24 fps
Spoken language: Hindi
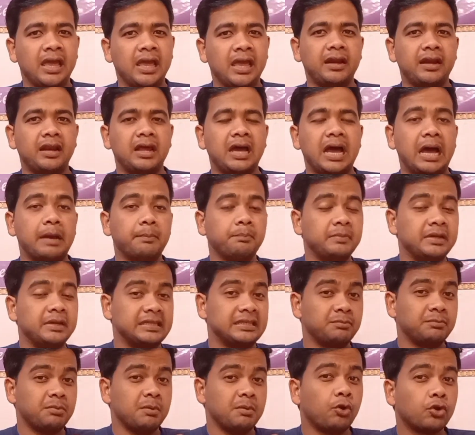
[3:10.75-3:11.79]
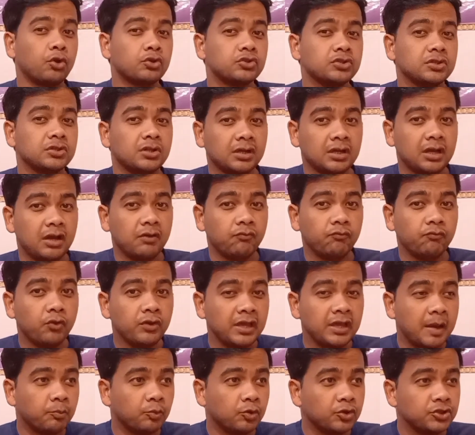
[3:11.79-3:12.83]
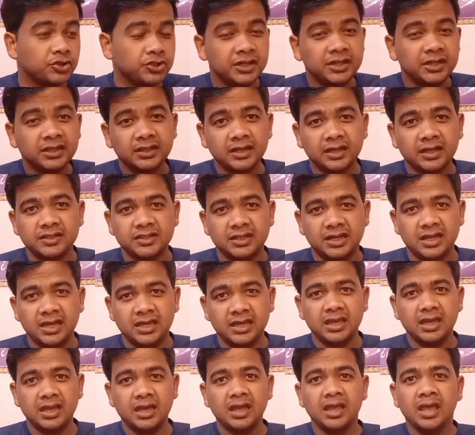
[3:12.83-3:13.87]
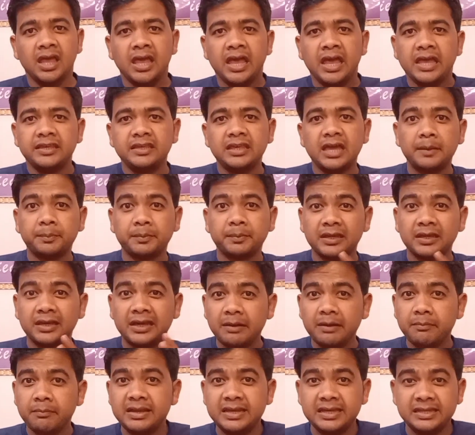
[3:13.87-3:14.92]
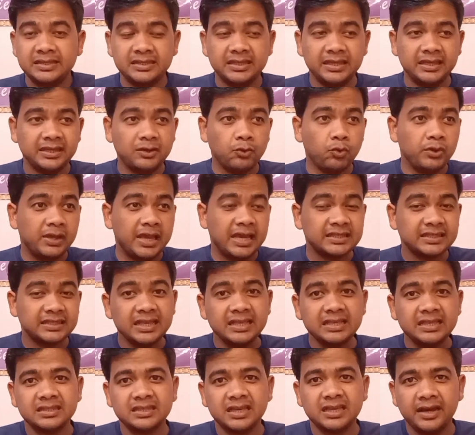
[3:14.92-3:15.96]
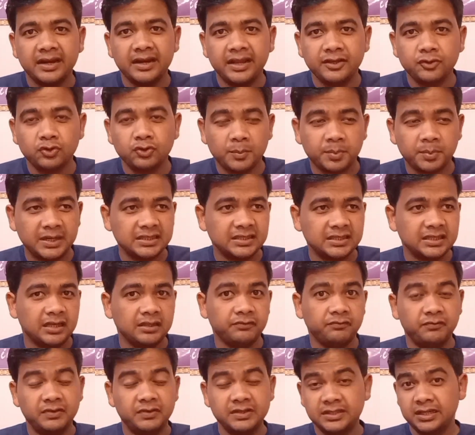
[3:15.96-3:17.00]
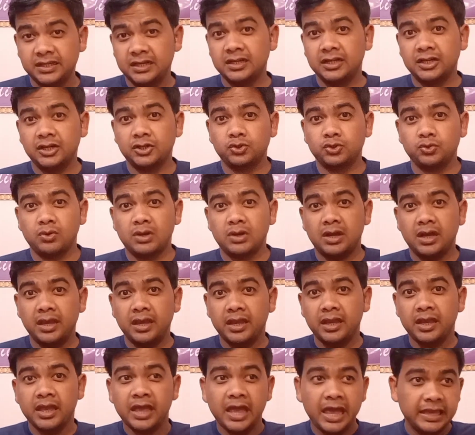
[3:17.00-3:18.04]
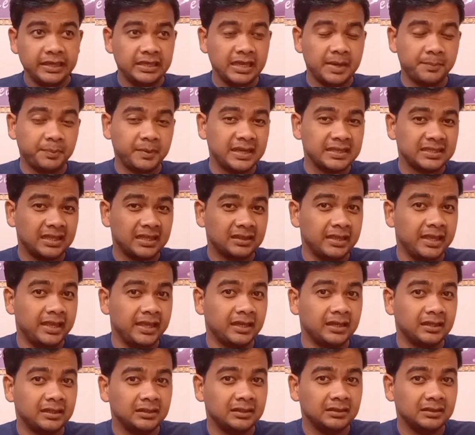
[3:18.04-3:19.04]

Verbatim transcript: है ना आपने जिस पे भरोसा रखा वही आपको चिट करके चला गया या आपके घर में से कोई ऐसा इंसान है जो आपके साथ फिज़िकल कर चुका है या आपके साथ एक